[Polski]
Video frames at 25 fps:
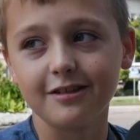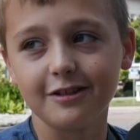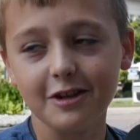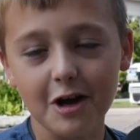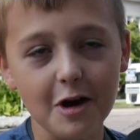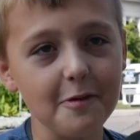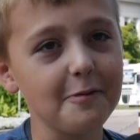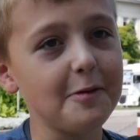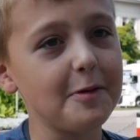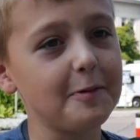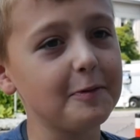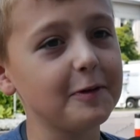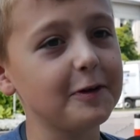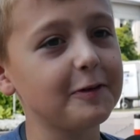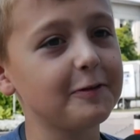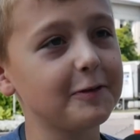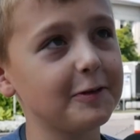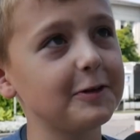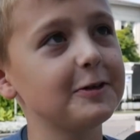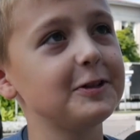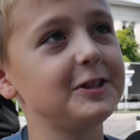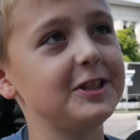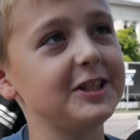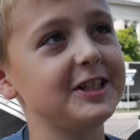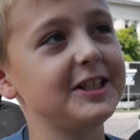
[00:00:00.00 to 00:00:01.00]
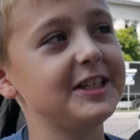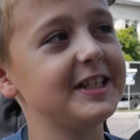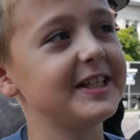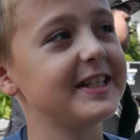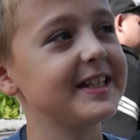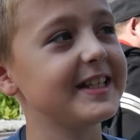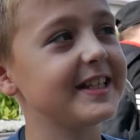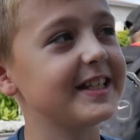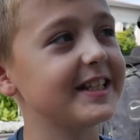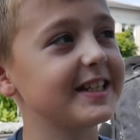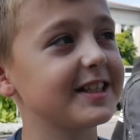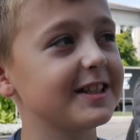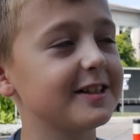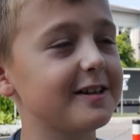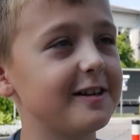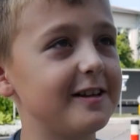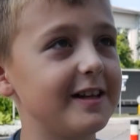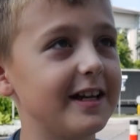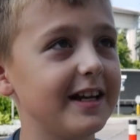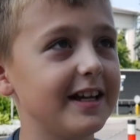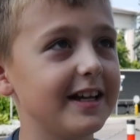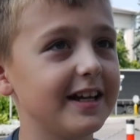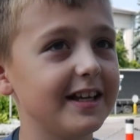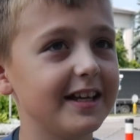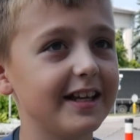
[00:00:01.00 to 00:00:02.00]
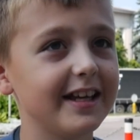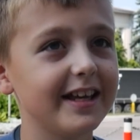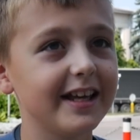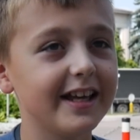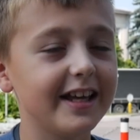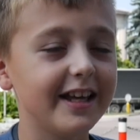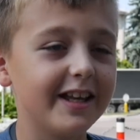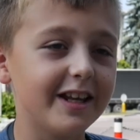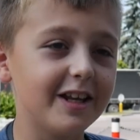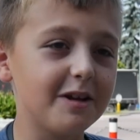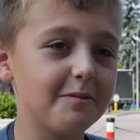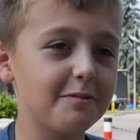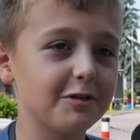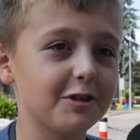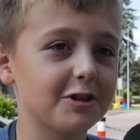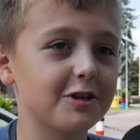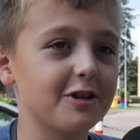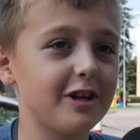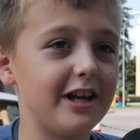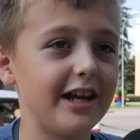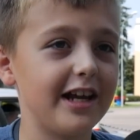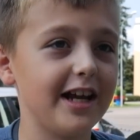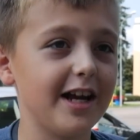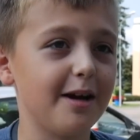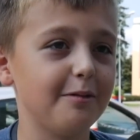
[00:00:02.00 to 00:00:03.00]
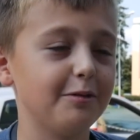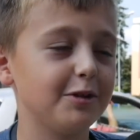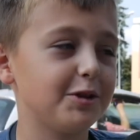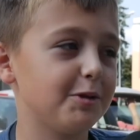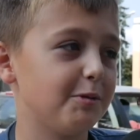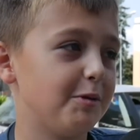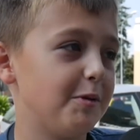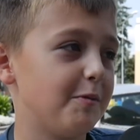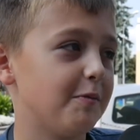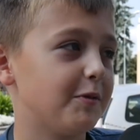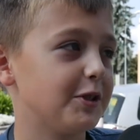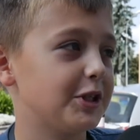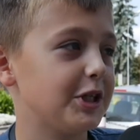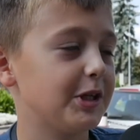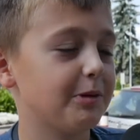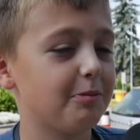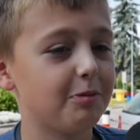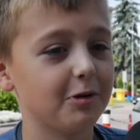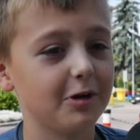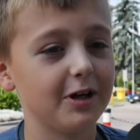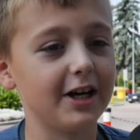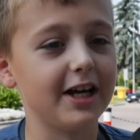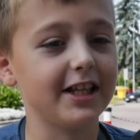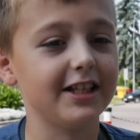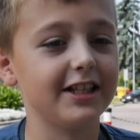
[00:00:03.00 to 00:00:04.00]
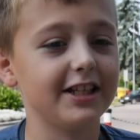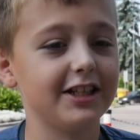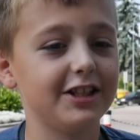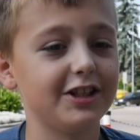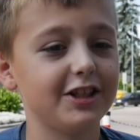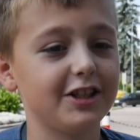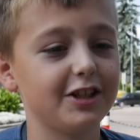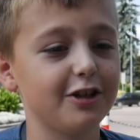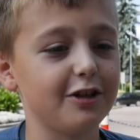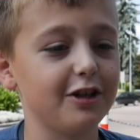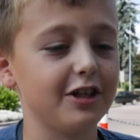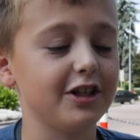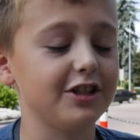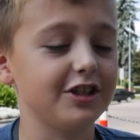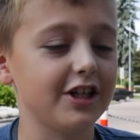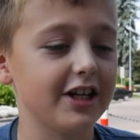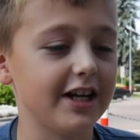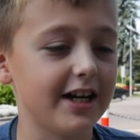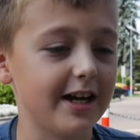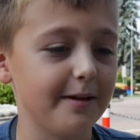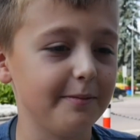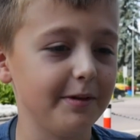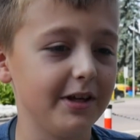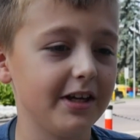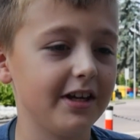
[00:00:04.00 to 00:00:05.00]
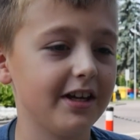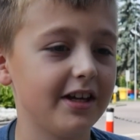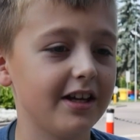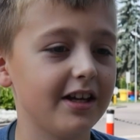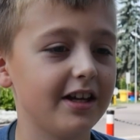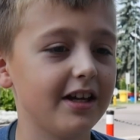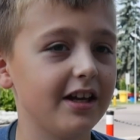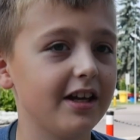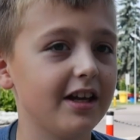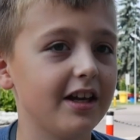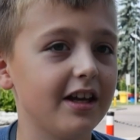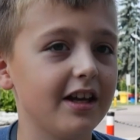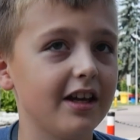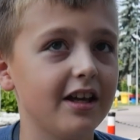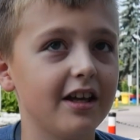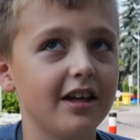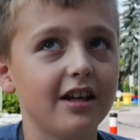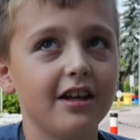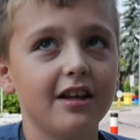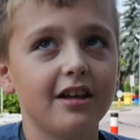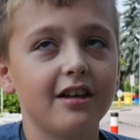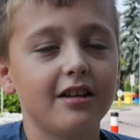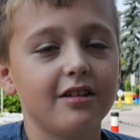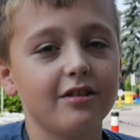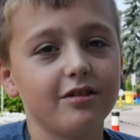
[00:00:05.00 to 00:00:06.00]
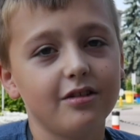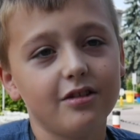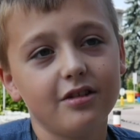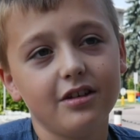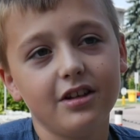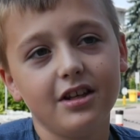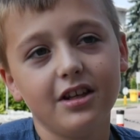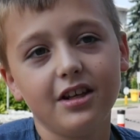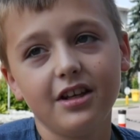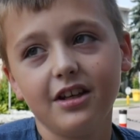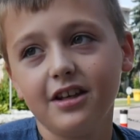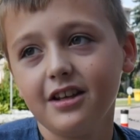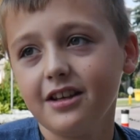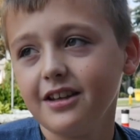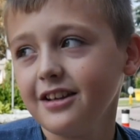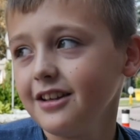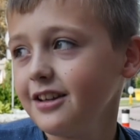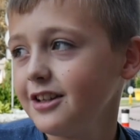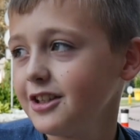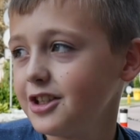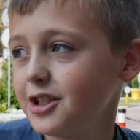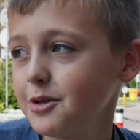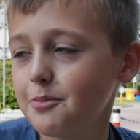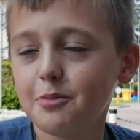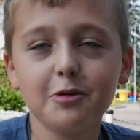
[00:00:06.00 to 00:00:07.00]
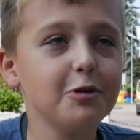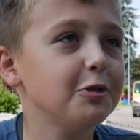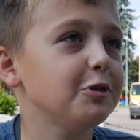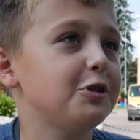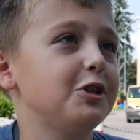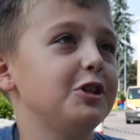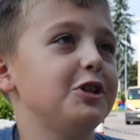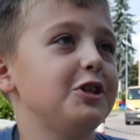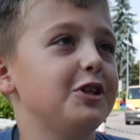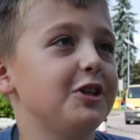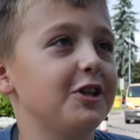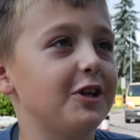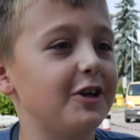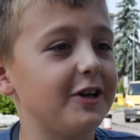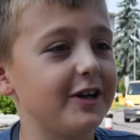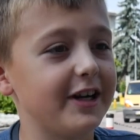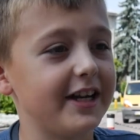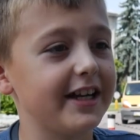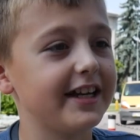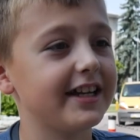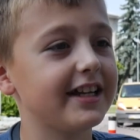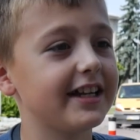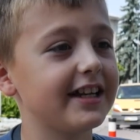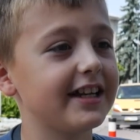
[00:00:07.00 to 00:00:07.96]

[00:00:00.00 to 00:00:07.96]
No bym mógł wrócić. Dlaczego? No bo z kolegami sobie można pogadać, z koleżankami no i się pouczyć trochę.